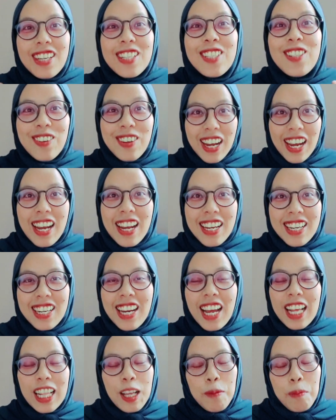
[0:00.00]
Jung Hae In
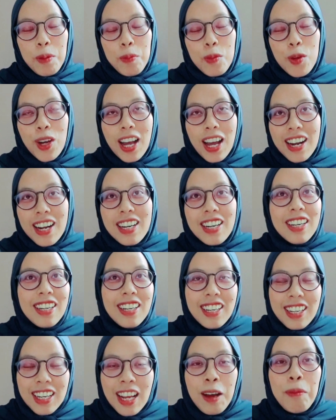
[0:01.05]
ya, tapi
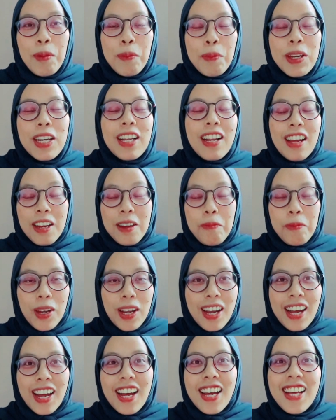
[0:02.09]
bukan yang Mimin Gaib
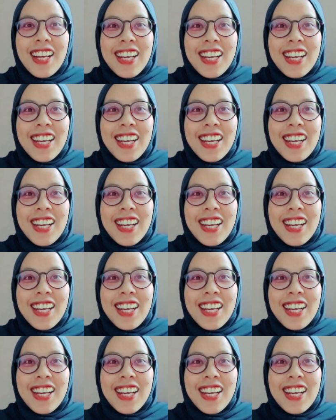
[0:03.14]
ya.